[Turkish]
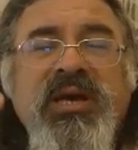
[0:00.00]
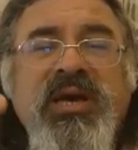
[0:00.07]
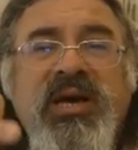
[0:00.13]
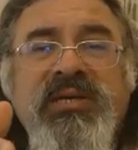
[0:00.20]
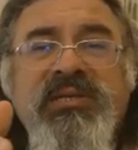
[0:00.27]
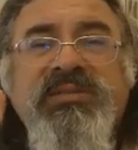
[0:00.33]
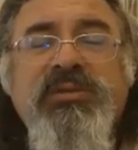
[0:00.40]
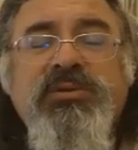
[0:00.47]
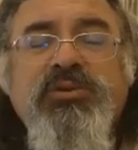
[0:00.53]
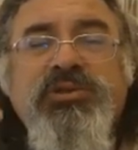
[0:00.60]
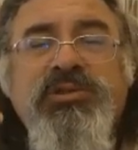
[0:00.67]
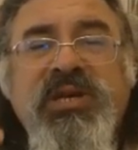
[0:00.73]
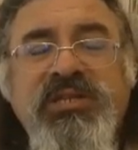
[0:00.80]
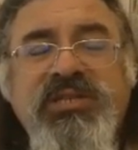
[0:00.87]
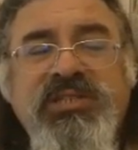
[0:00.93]
Hasta
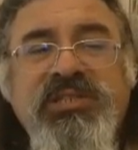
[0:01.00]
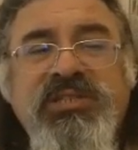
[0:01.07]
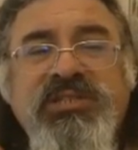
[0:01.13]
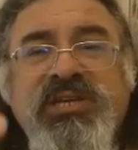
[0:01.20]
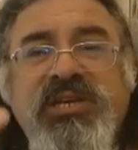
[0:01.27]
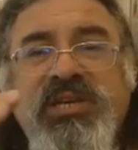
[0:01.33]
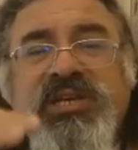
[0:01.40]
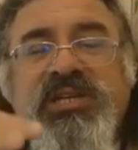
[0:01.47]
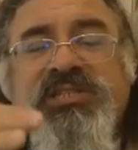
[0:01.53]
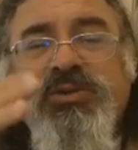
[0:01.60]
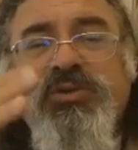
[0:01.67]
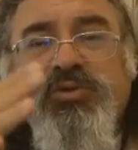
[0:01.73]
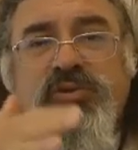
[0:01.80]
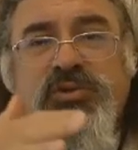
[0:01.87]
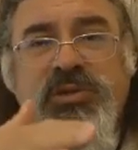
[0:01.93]
duştan çıkınca
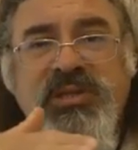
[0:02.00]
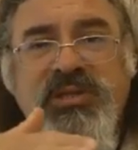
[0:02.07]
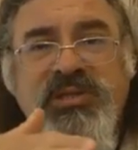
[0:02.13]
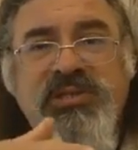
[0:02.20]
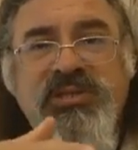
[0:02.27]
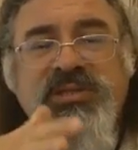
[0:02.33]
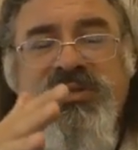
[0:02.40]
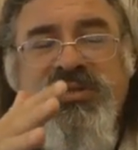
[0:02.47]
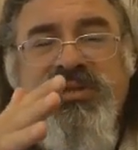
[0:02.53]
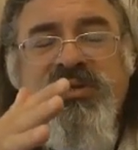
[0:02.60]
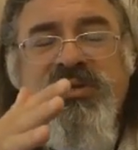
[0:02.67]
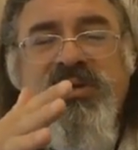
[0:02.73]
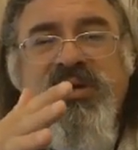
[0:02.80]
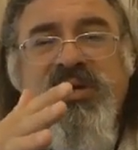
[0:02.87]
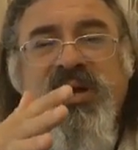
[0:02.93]
iyice kurulanır.
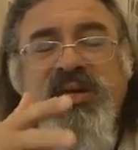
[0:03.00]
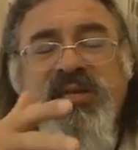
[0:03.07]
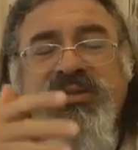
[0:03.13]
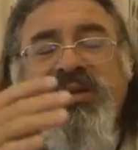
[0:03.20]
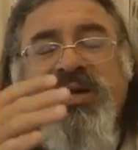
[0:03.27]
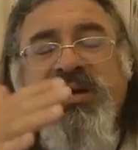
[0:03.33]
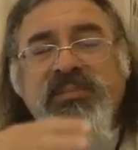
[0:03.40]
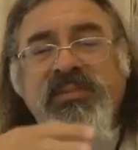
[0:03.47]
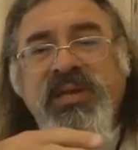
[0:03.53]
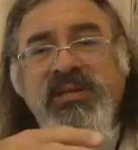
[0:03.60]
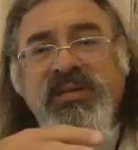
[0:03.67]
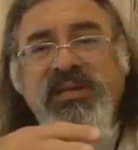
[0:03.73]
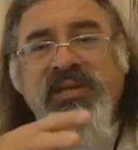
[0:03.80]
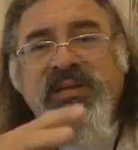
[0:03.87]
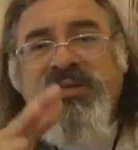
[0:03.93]
E, hatta
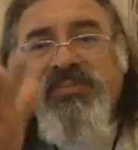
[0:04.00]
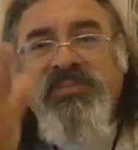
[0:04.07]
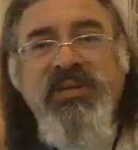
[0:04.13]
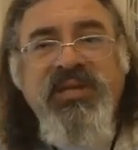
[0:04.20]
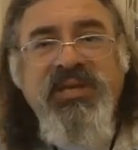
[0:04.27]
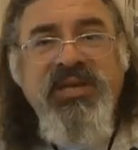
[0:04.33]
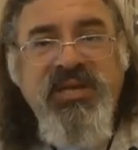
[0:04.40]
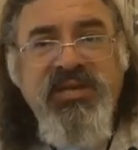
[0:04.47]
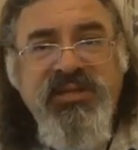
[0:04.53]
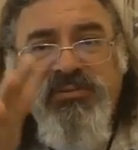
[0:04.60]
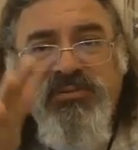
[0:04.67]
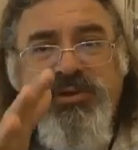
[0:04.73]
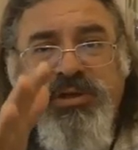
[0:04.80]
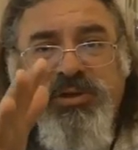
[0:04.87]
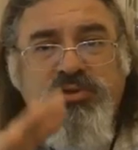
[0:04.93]
ameliyat yerine bir de kağıt
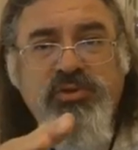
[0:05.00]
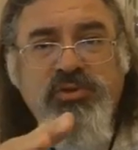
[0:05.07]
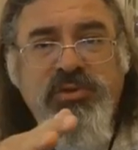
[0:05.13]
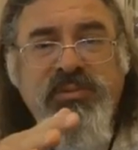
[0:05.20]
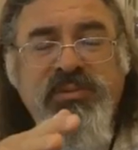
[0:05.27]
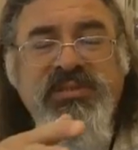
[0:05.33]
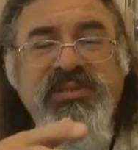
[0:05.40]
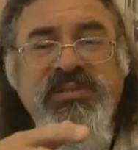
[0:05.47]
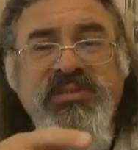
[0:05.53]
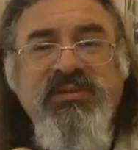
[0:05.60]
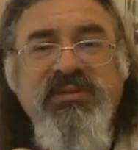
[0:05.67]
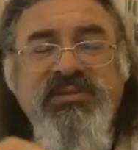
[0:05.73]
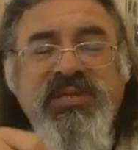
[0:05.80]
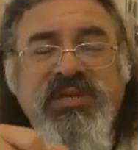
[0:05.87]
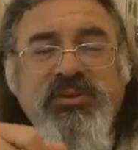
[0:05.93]
havluyla kurulamasını
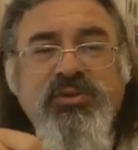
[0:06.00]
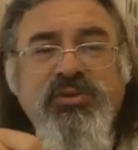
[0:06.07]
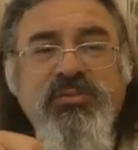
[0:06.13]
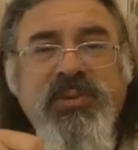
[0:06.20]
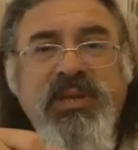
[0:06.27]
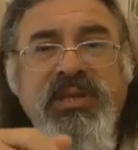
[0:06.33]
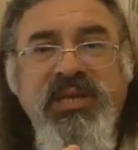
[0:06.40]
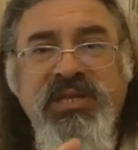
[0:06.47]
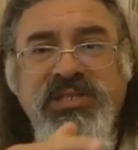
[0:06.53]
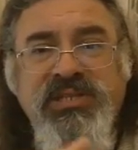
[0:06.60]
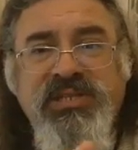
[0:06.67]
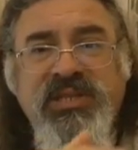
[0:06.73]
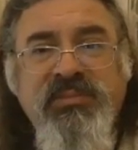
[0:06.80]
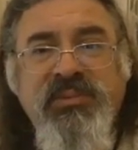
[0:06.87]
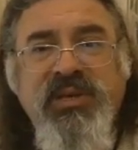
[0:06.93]
tavsiye ediyorum ben.
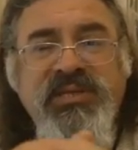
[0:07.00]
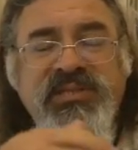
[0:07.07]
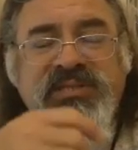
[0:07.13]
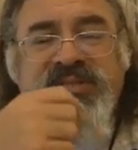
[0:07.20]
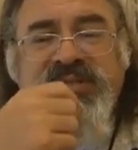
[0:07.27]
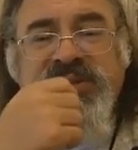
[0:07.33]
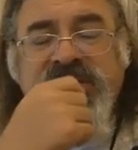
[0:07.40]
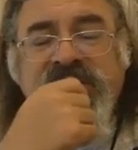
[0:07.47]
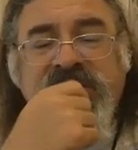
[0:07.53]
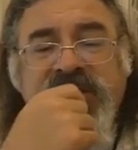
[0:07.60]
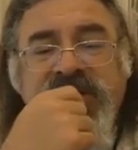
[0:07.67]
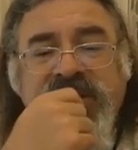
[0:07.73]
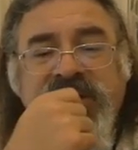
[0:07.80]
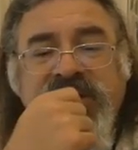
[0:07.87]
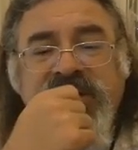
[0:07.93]
İyice nemi alsın.
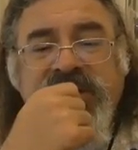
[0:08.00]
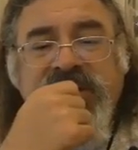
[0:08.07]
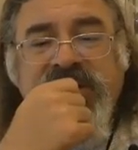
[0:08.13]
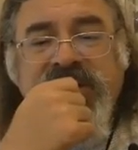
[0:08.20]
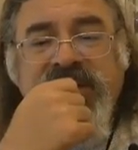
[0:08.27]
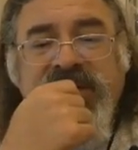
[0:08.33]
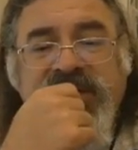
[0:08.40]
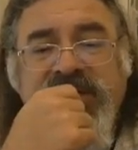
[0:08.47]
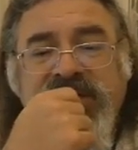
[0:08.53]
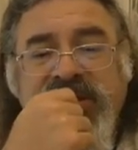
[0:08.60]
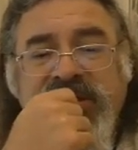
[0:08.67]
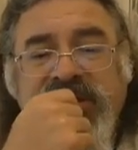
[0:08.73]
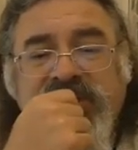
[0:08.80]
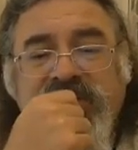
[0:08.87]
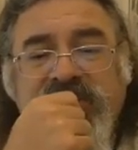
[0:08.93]
E,
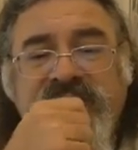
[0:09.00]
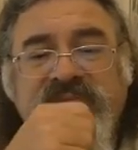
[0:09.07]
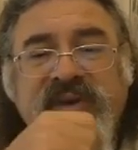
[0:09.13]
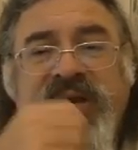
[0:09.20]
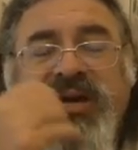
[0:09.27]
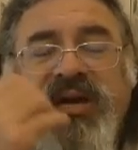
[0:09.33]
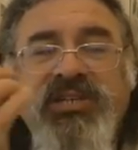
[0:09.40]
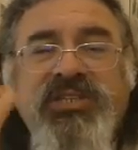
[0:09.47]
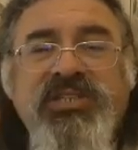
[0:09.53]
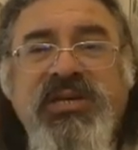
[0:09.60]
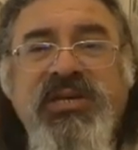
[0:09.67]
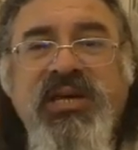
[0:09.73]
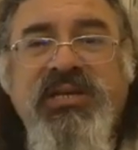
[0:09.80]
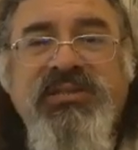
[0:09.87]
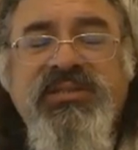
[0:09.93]
ve açık
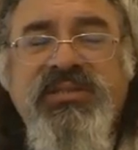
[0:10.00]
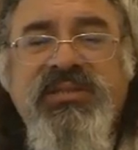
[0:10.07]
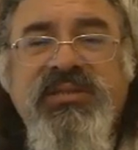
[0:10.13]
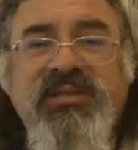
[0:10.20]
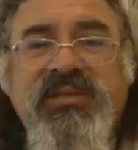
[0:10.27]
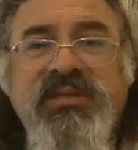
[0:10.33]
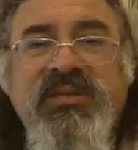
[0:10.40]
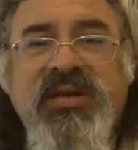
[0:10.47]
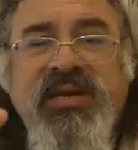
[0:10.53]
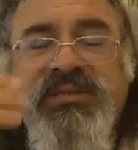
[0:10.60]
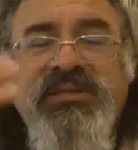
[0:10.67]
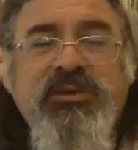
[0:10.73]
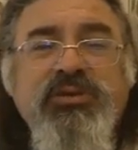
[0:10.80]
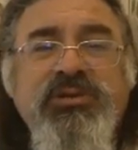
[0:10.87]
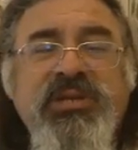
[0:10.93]
kalsın.
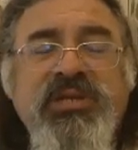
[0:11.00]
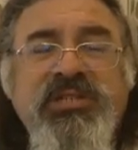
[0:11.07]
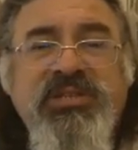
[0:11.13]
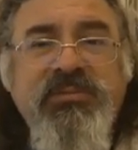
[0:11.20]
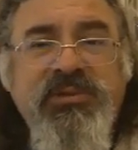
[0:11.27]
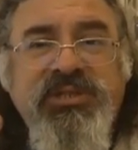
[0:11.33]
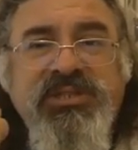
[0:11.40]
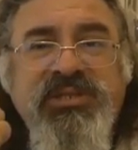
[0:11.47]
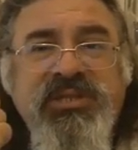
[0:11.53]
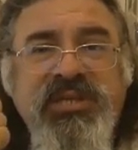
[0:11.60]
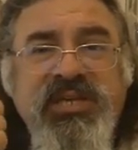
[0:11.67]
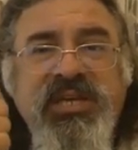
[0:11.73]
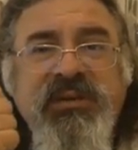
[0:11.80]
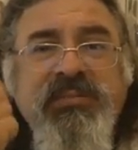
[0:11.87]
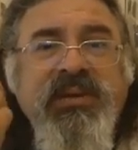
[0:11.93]
Hasta üzerine çamaşırını
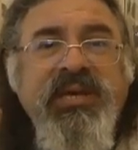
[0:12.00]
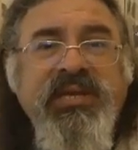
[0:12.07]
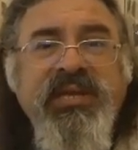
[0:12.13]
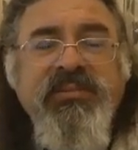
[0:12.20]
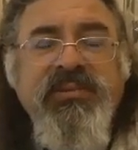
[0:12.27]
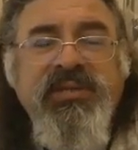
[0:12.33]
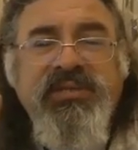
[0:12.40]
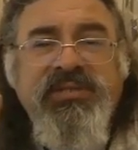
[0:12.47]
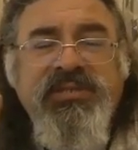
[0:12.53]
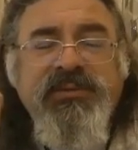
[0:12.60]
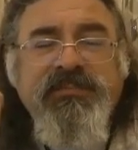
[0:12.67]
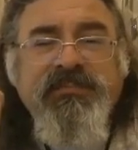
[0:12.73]
giyip giyinebilir.